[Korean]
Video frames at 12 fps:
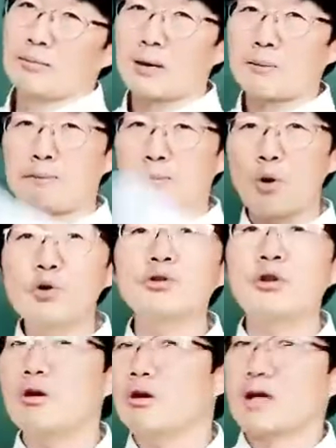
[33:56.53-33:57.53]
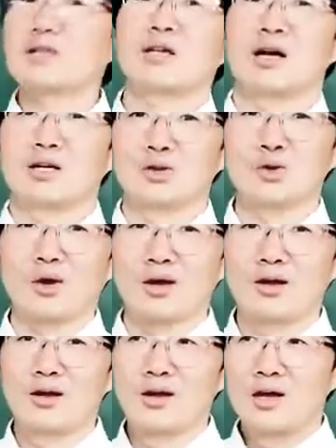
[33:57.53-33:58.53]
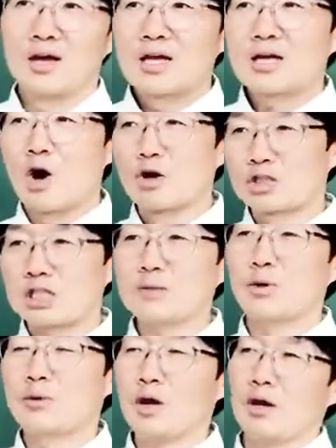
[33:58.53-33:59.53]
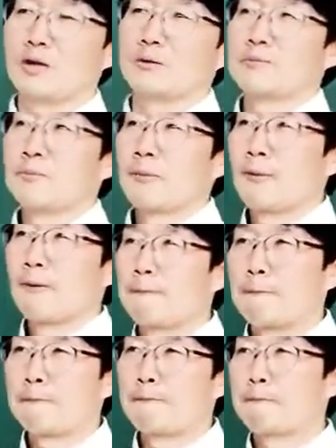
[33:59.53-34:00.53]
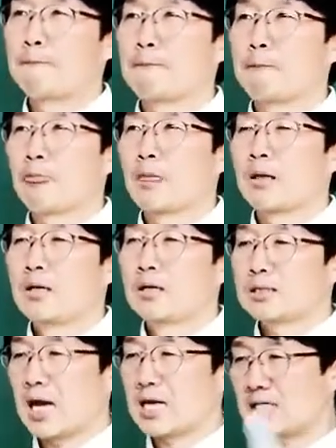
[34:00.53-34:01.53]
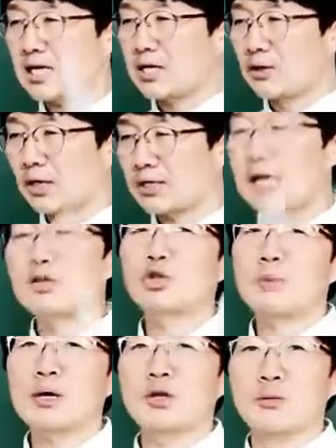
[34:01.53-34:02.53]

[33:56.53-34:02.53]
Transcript: 막 폭력을 행사하기도 해. 그러니까 어찌 보면 음, 자기가 이렇게 살 수밖에